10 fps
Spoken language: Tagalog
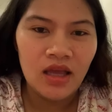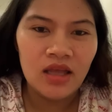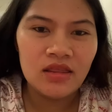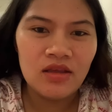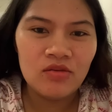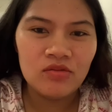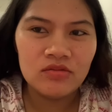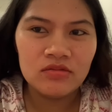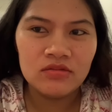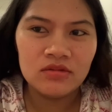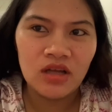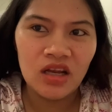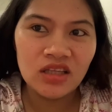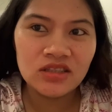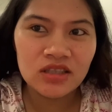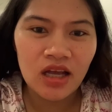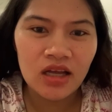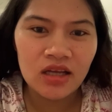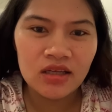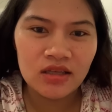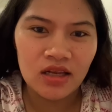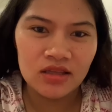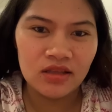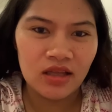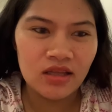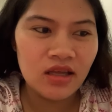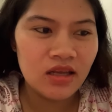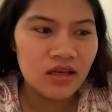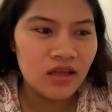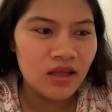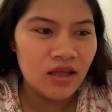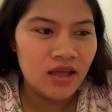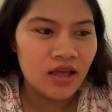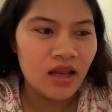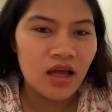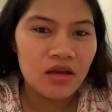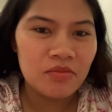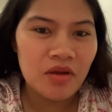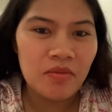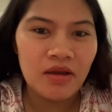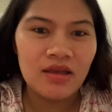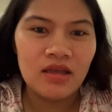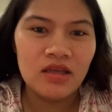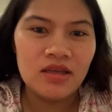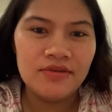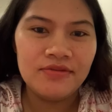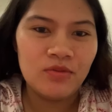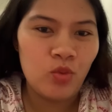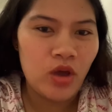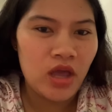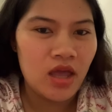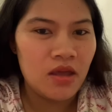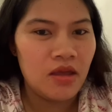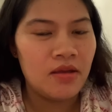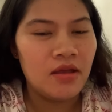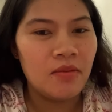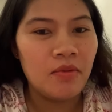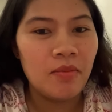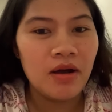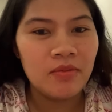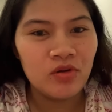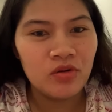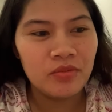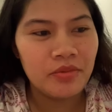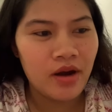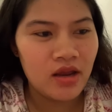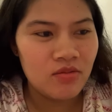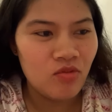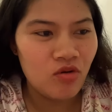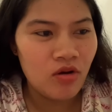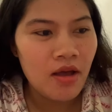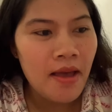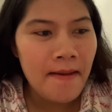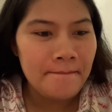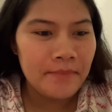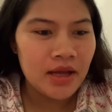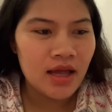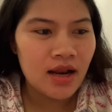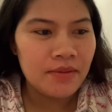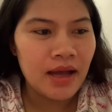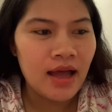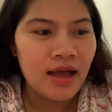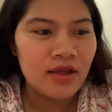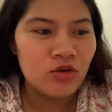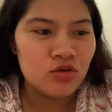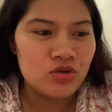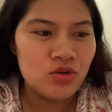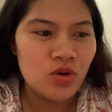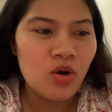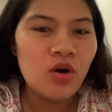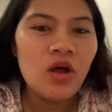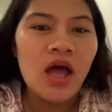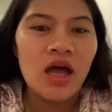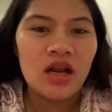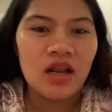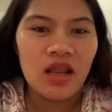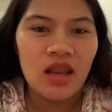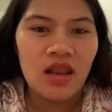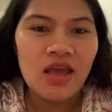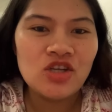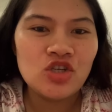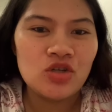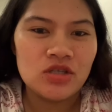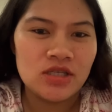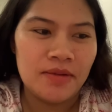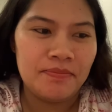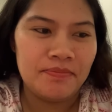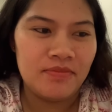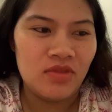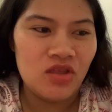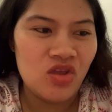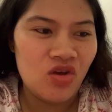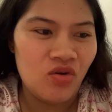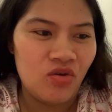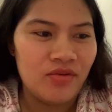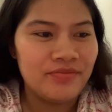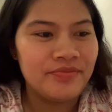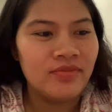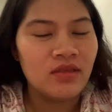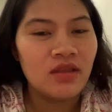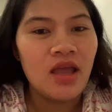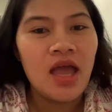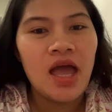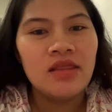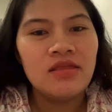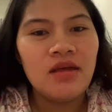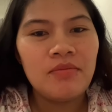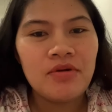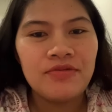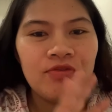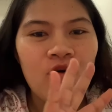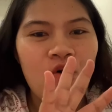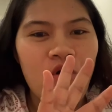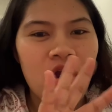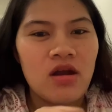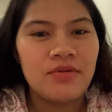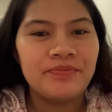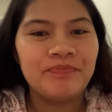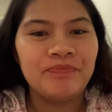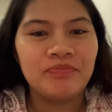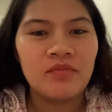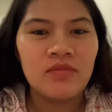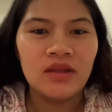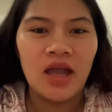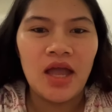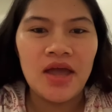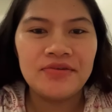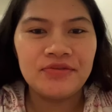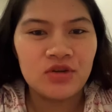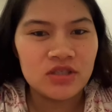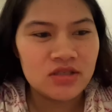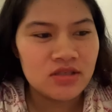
hindi yung galit siya, galit ka din, kailangan may mag-give way, ibaba mo yung pride mo para maayos yung relationship niyo. Number four, effort.